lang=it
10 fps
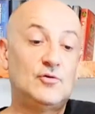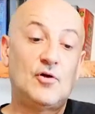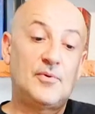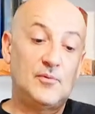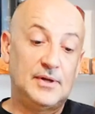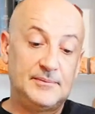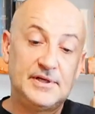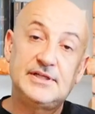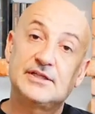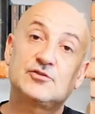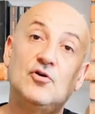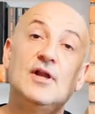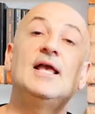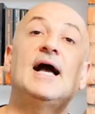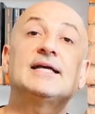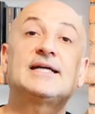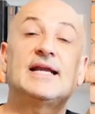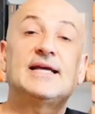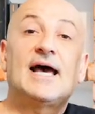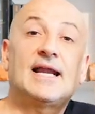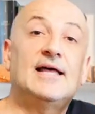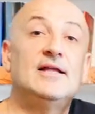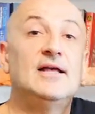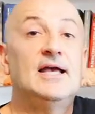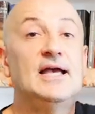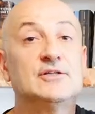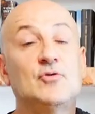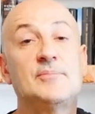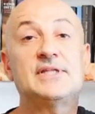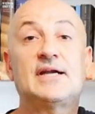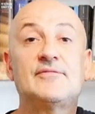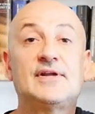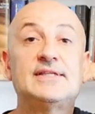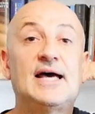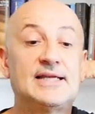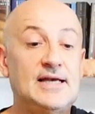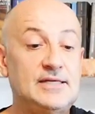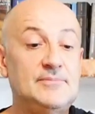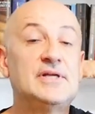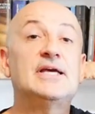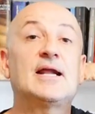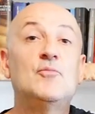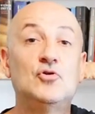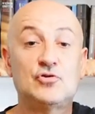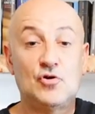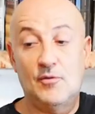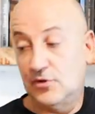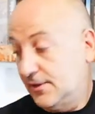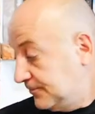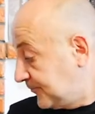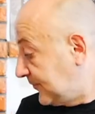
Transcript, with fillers: non ho problemi, riesco a scaricarla eh, sulla pietra refrattaria in maniera molto comoda.